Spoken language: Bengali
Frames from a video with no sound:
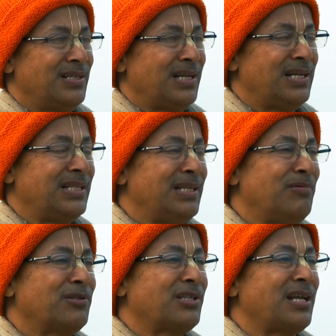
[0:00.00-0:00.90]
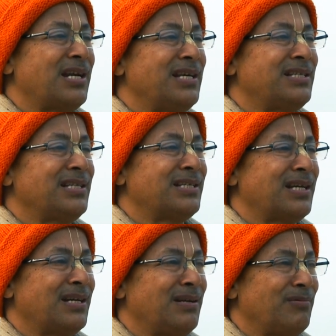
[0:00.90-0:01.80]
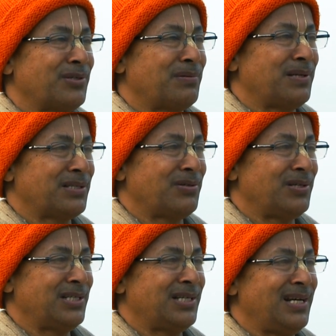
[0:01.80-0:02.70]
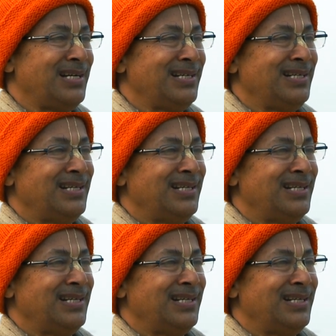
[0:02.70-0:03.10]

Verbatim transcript: এখানে দেবতারা এসে সেখানে বসবাস করেছিলেন